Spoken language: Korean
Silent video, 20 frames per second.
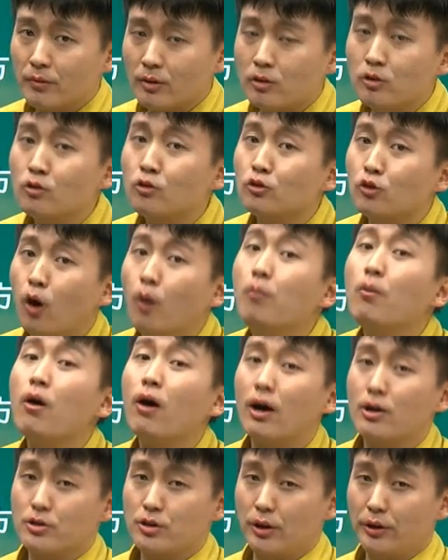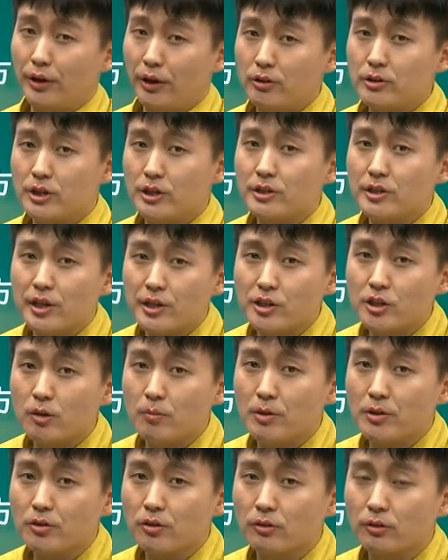그리고 넘어가셔야 돼요. 실제
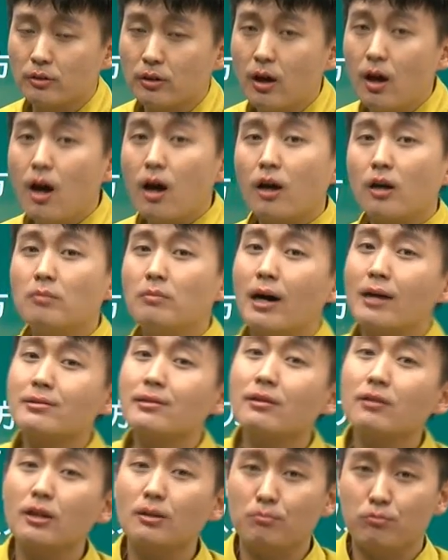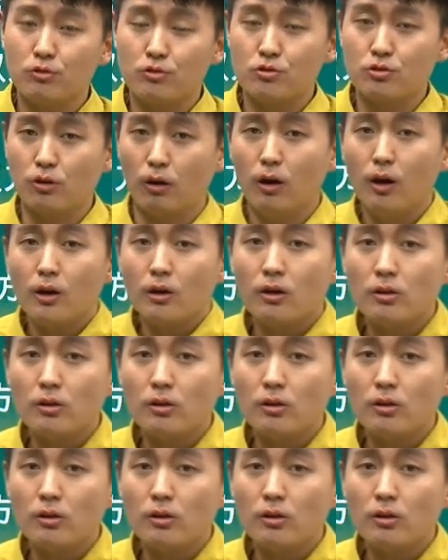시험에서는. 그러면 학생들이 묻죠.